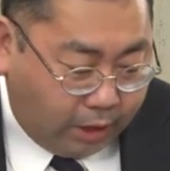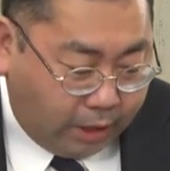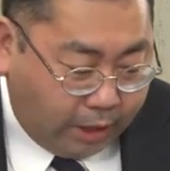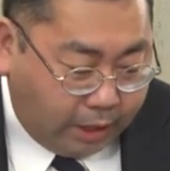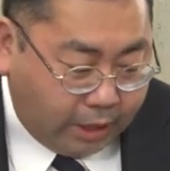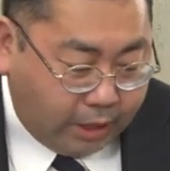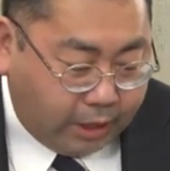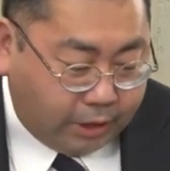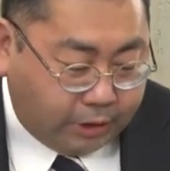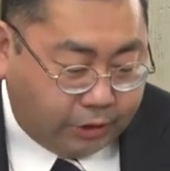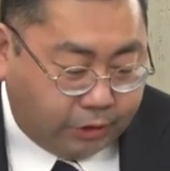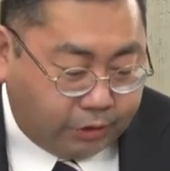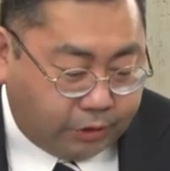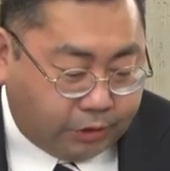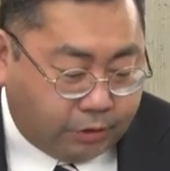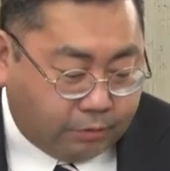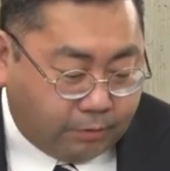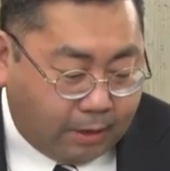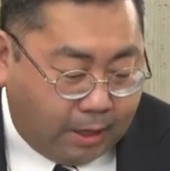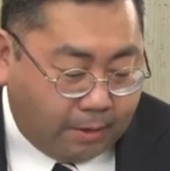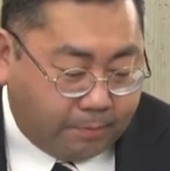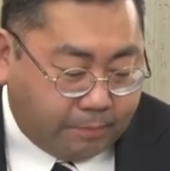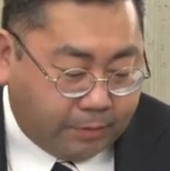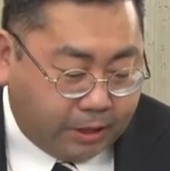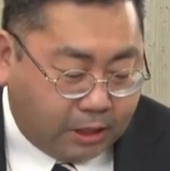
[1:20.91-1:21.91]
えー、ニュース
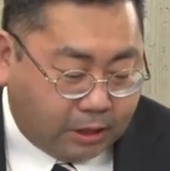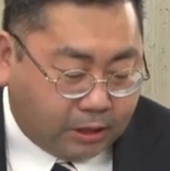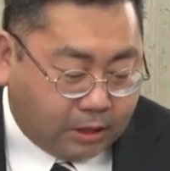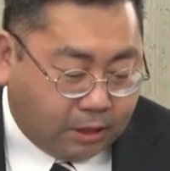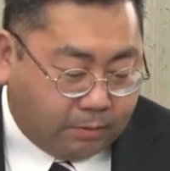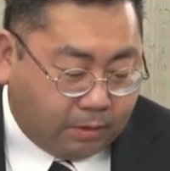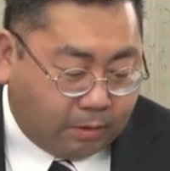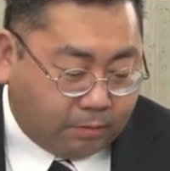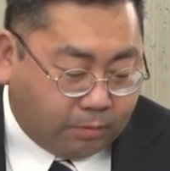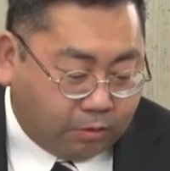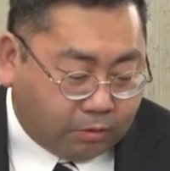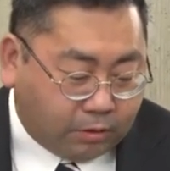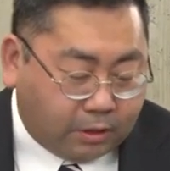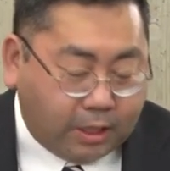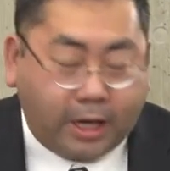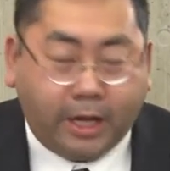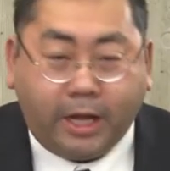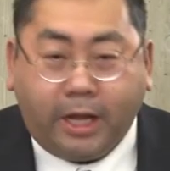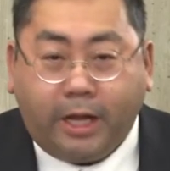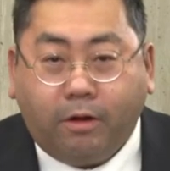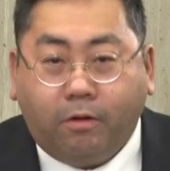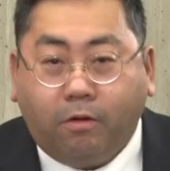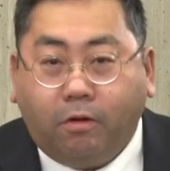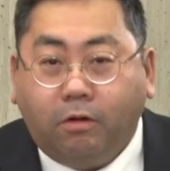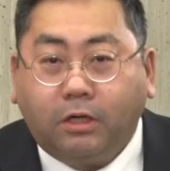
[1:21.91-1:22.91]
は皆様も大
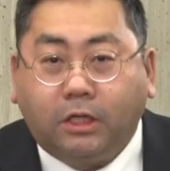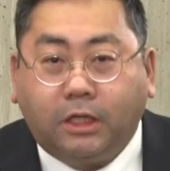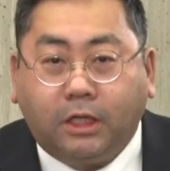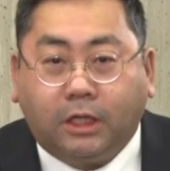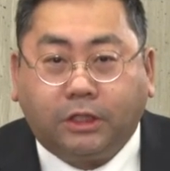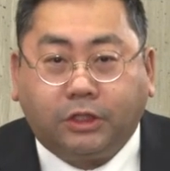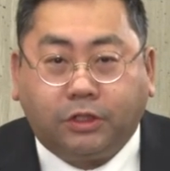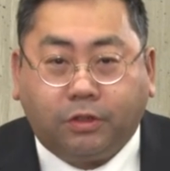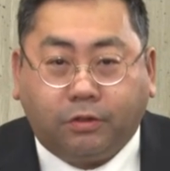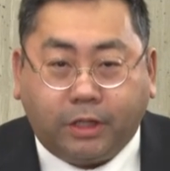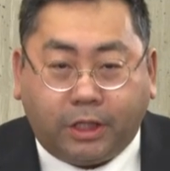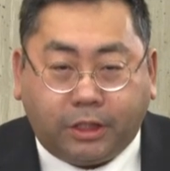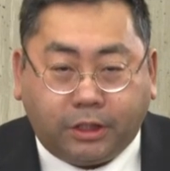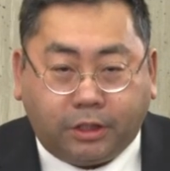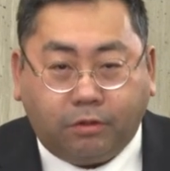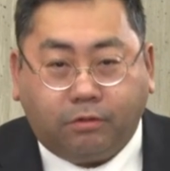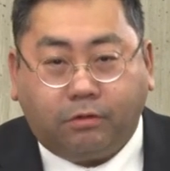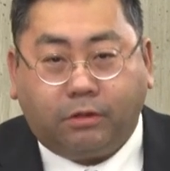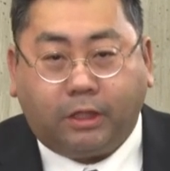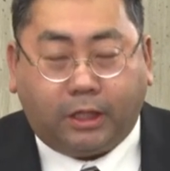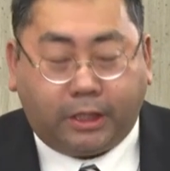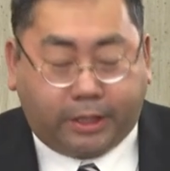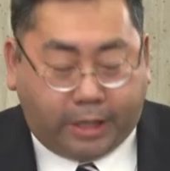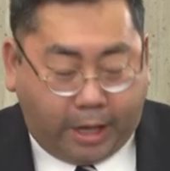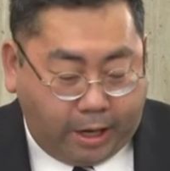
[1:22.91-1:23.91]
変大きな衝撃を
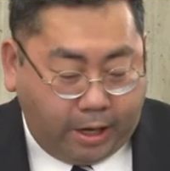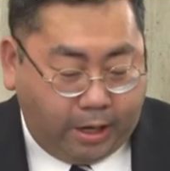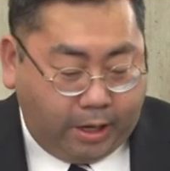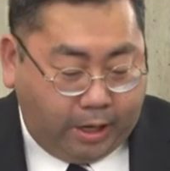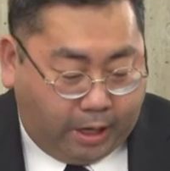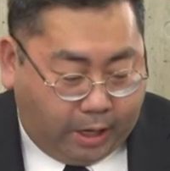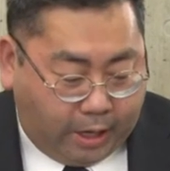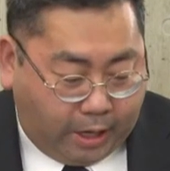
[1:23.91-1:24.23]
受けて、